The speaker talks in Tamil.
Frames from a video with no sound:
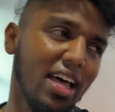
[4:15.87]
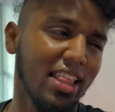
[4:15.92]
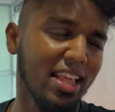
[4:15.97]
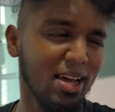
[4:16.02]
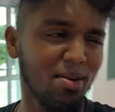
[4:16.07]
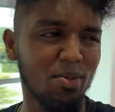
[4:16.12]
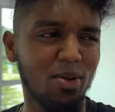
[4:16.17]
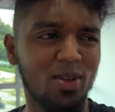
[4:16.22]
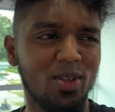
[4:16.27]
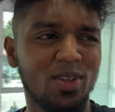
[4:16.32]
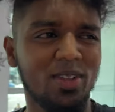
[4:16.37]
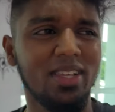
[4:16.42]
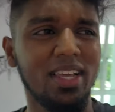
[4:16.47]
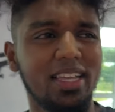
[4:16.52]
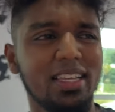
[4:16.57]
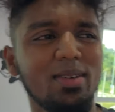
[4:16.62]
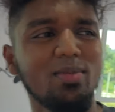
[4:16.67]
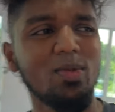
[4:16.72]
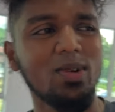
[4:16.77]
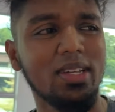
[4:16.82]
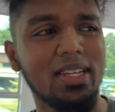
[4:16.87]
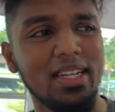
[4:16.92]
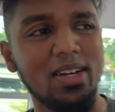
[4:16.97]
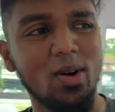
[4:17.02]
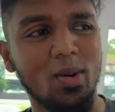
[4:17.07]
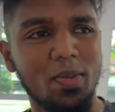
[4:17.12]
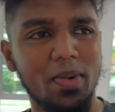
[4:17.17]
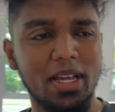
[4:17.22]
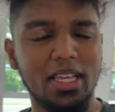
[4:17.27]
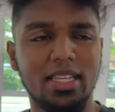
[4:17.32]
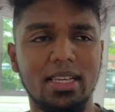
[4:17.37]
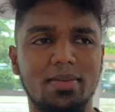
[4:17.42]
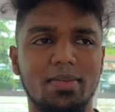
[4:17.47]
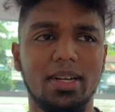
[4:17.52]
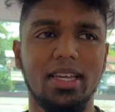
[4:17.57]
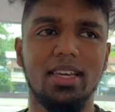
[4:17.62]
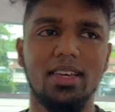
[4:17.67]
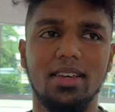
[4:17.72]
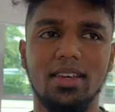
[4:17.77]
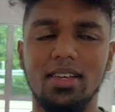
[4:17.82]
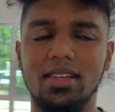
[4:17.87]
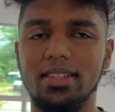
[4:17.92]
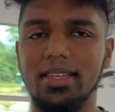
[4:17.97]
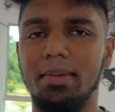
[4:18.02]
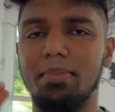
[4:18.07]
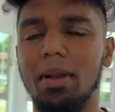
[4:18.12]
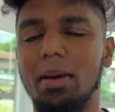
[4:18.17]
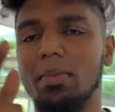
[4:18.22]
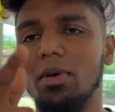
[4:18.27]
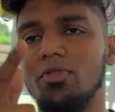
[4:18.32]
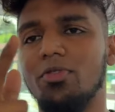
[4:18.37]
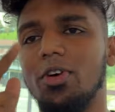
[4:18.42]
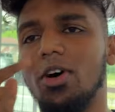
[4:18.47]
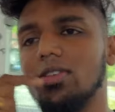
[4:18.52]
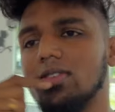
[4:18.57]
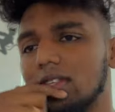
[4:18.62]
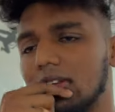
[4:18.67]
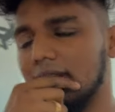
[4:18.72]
அதுக்கப்புறம் செஞ்சு முடிச்சுட்டு ஓப்பனிங் செமனி செப்டம்பர் ஃபோர்த்